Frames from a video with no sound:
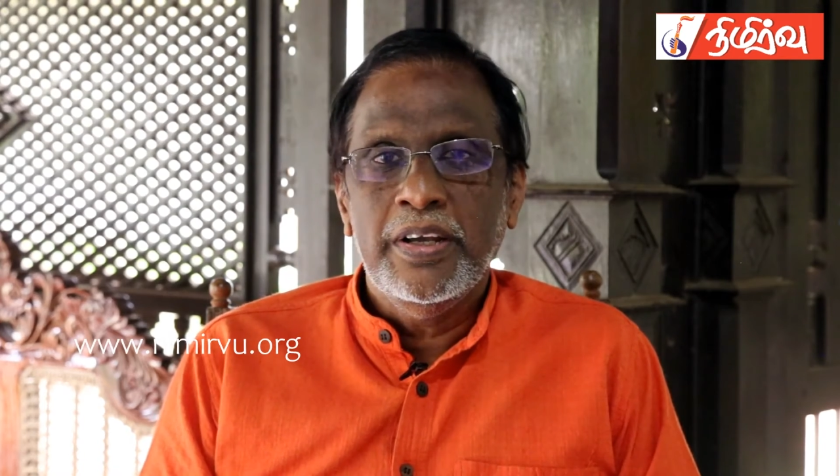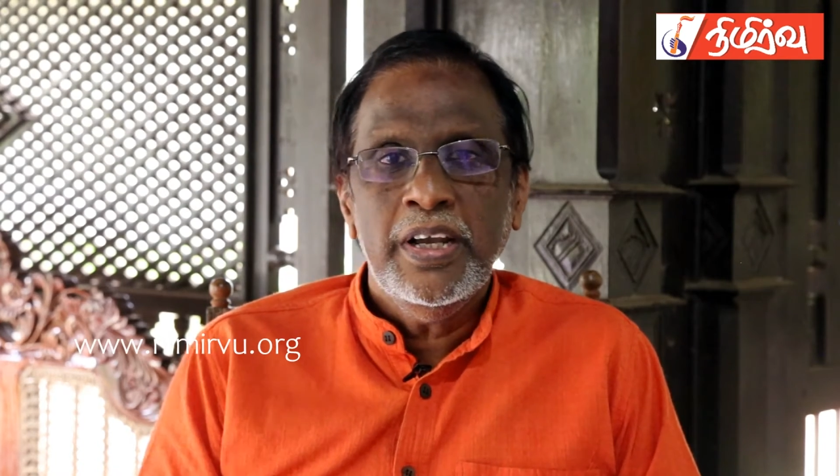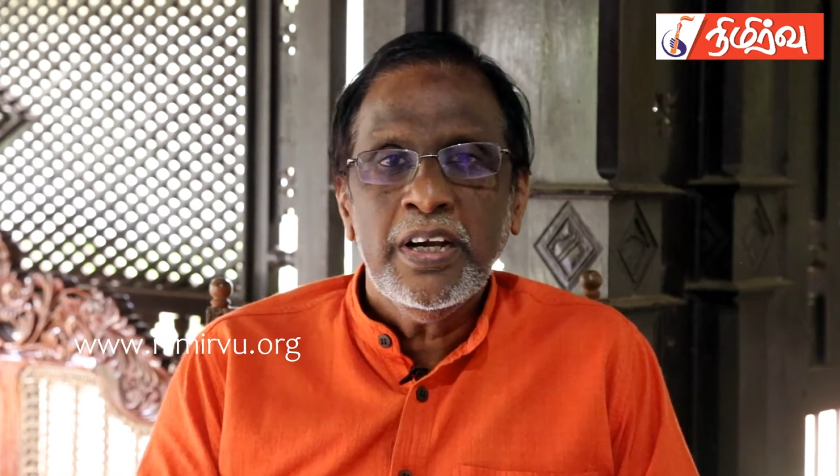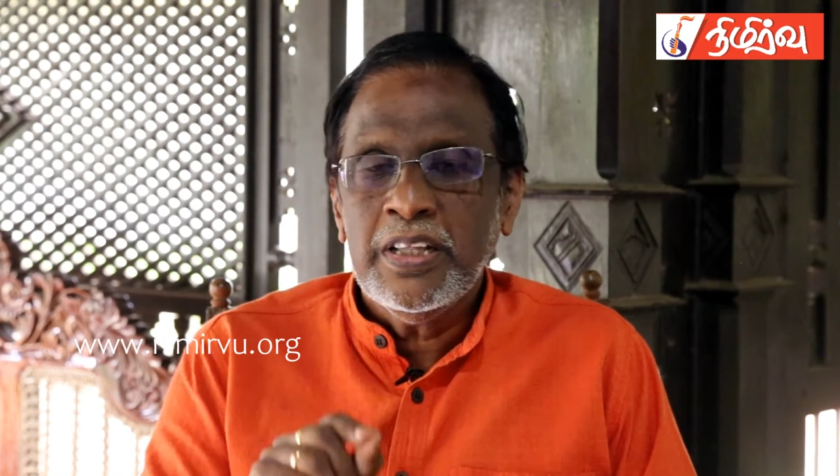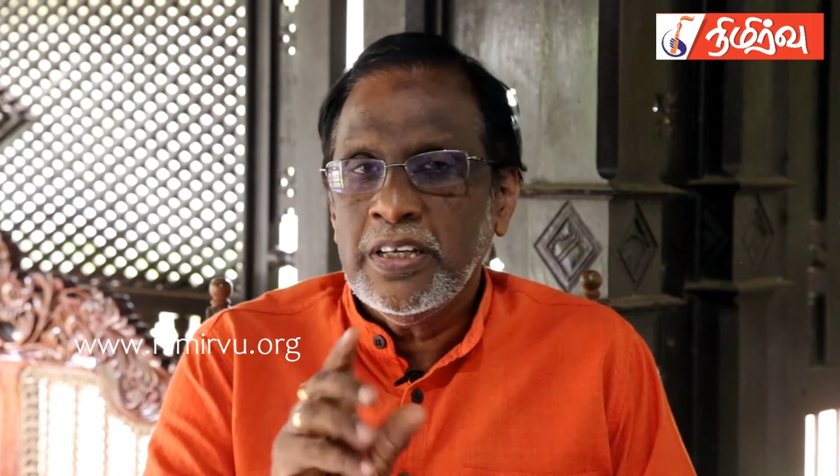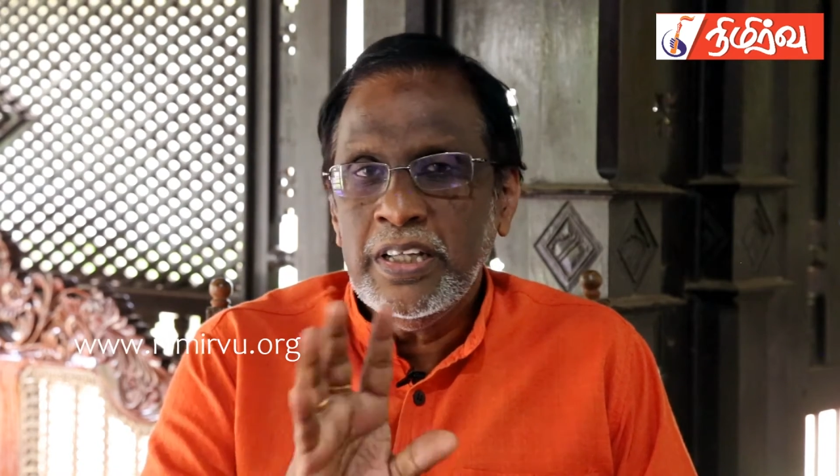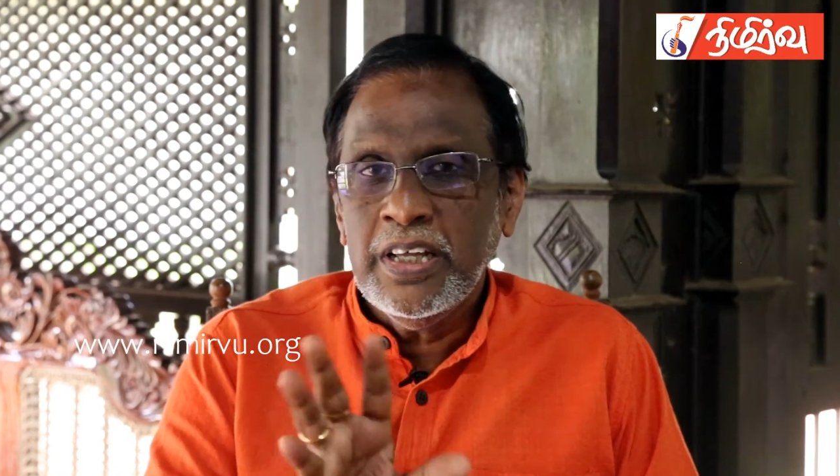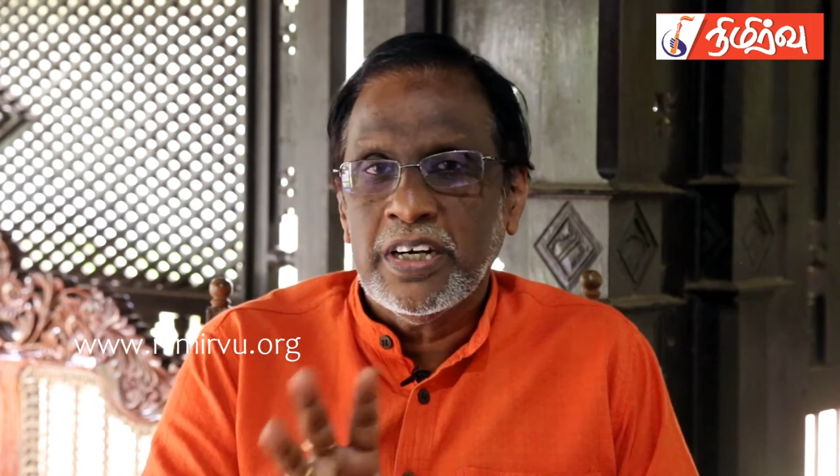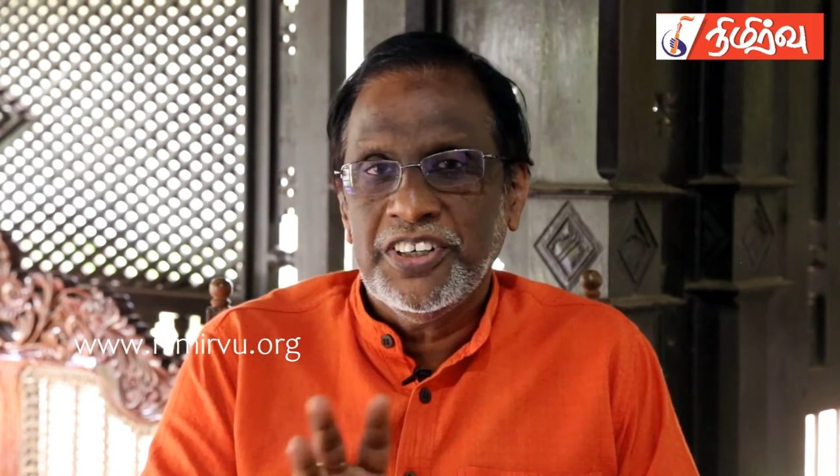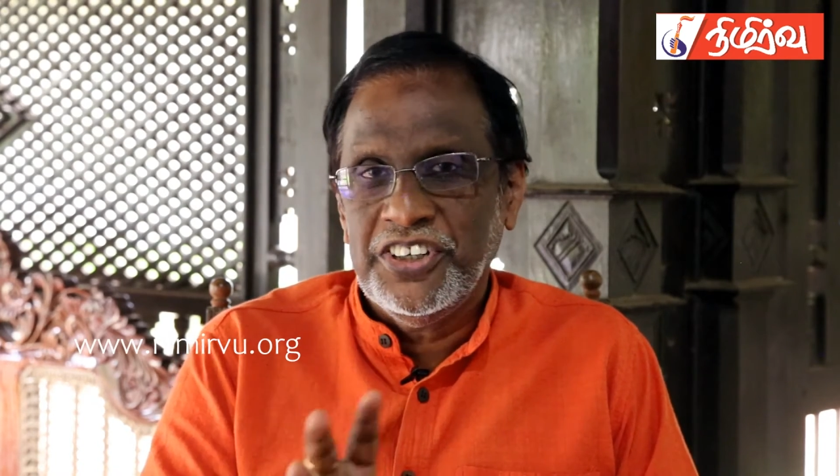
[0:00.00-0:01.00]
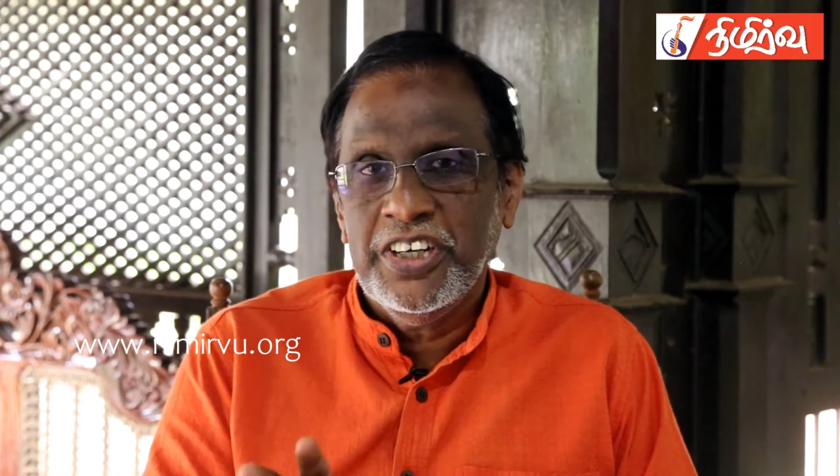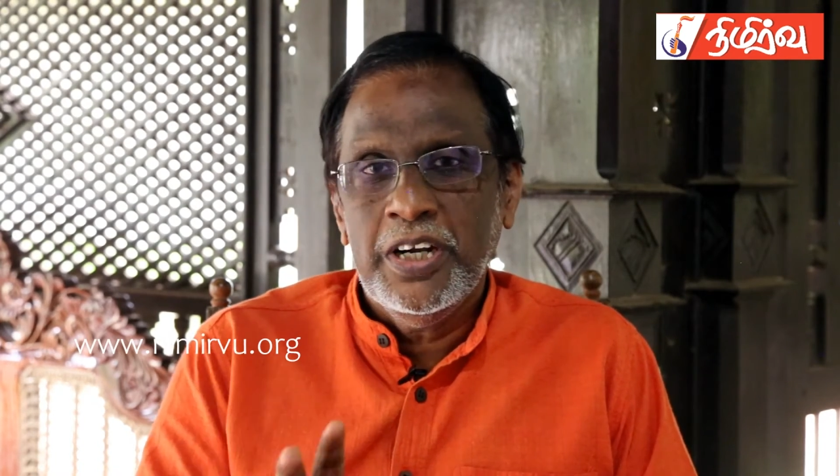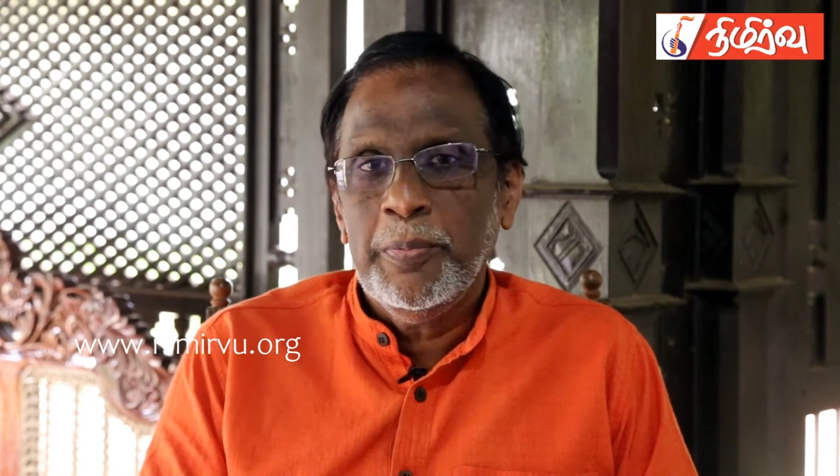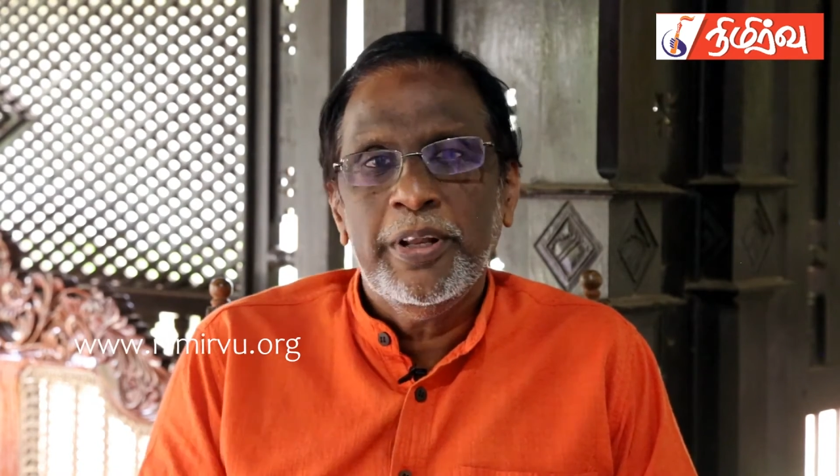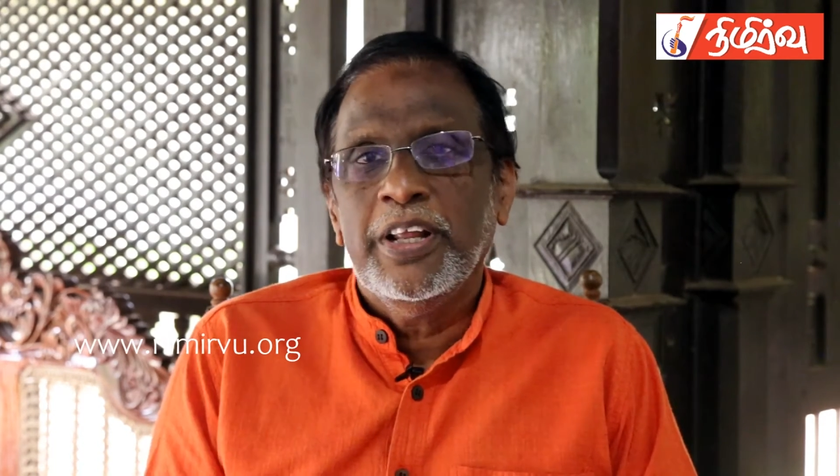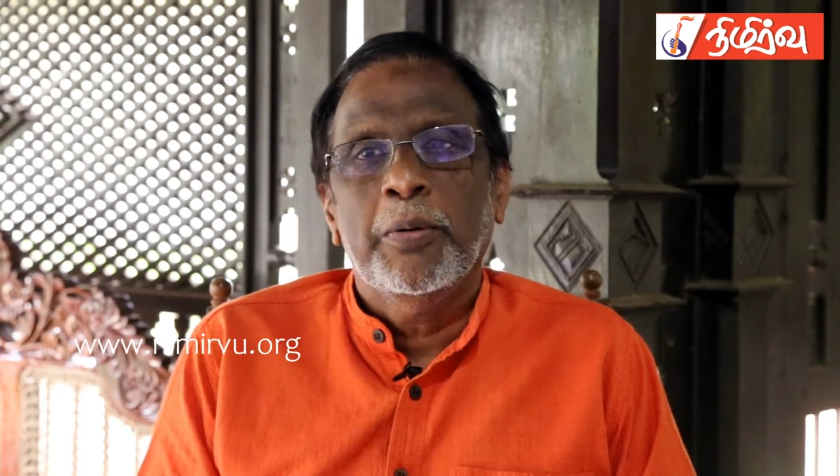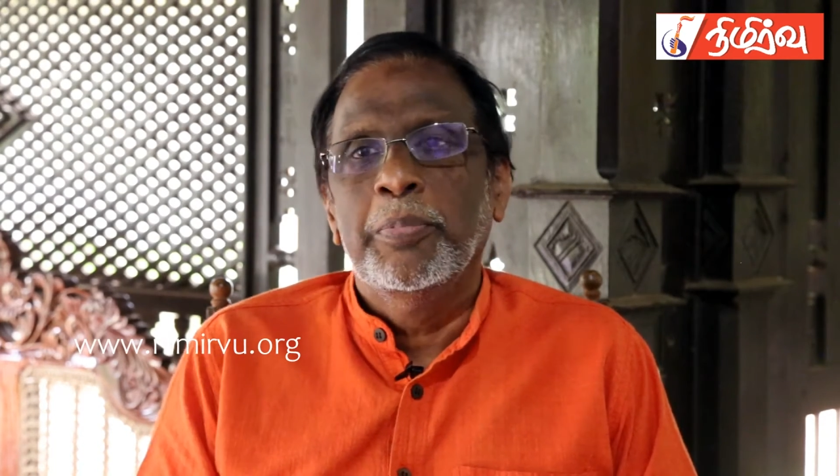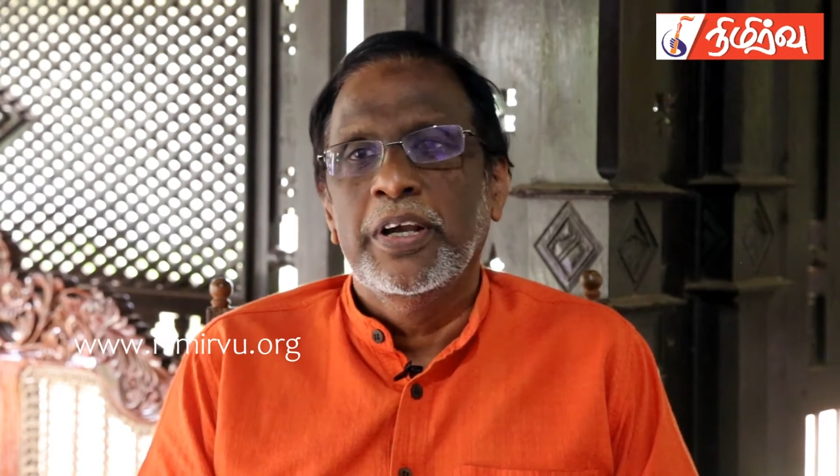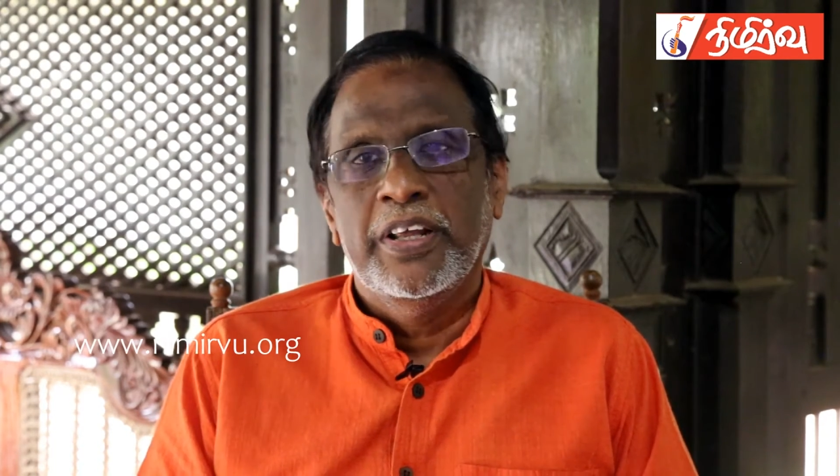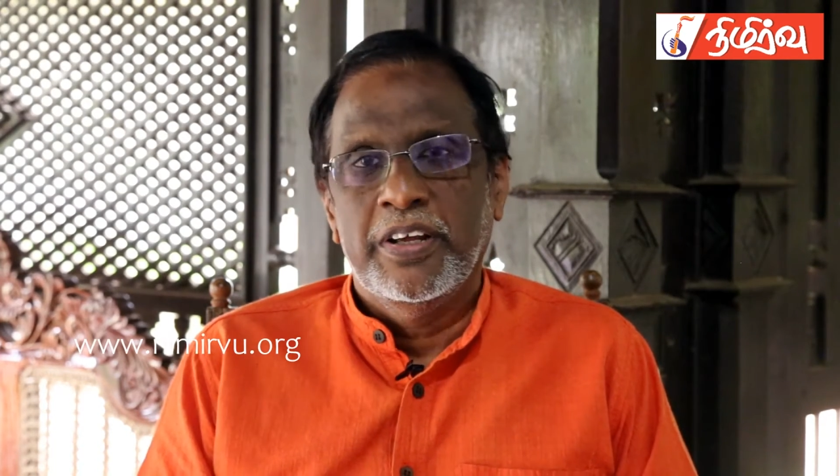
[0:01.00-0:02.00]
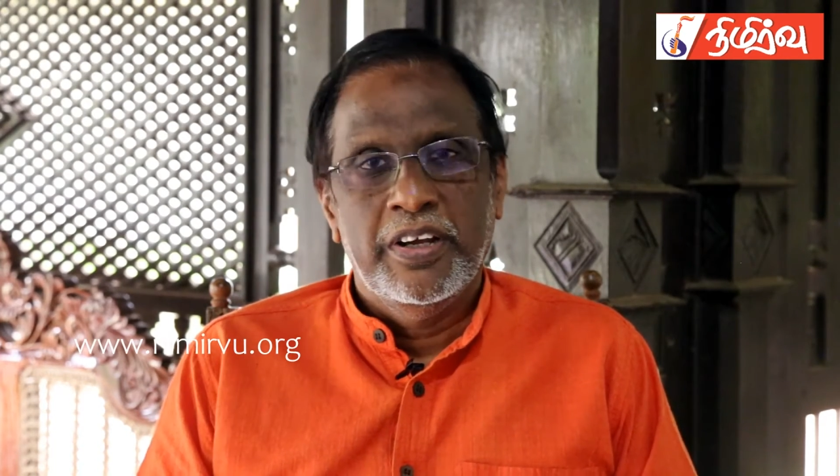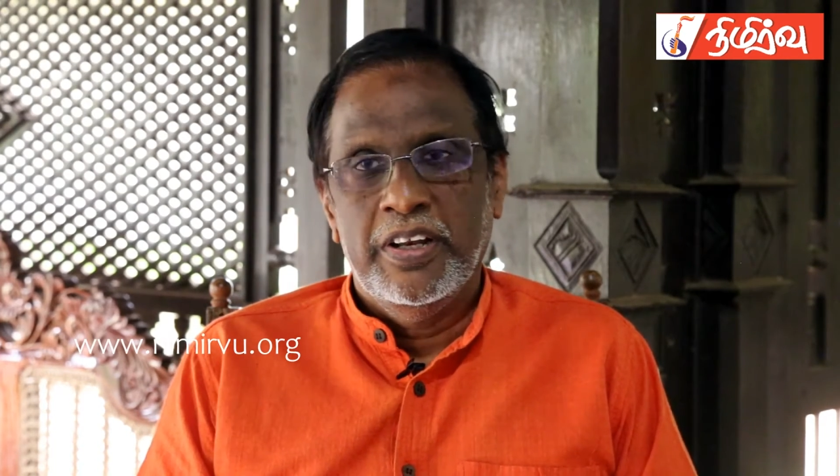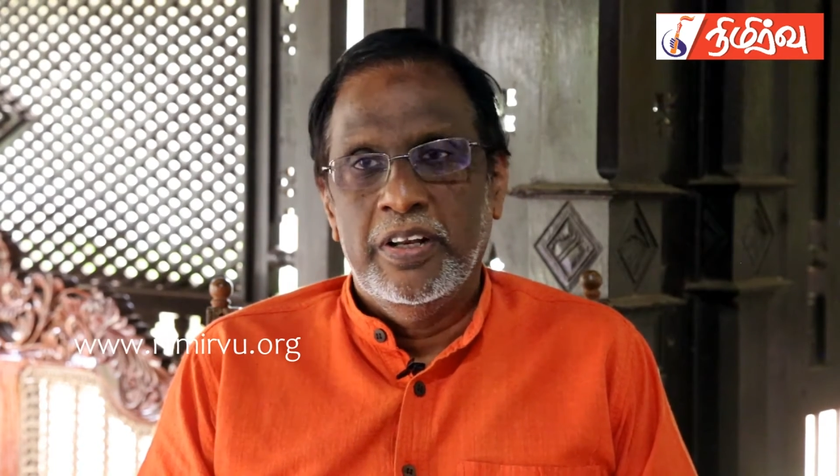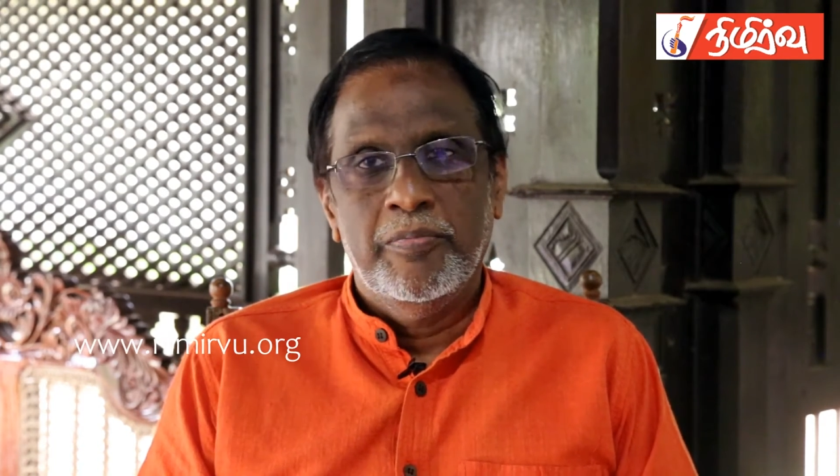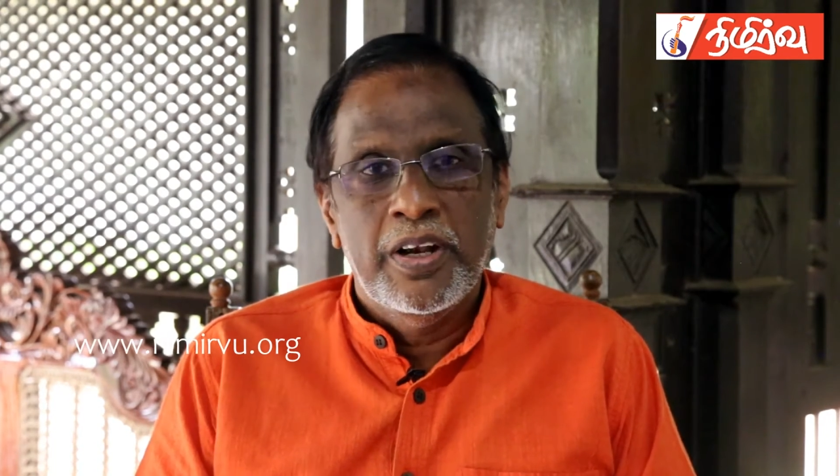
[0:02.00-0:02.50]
இயக்கத்துக்கு இந்த கட்சிகளில் பெரிய நம்பிக்கை இருக்குது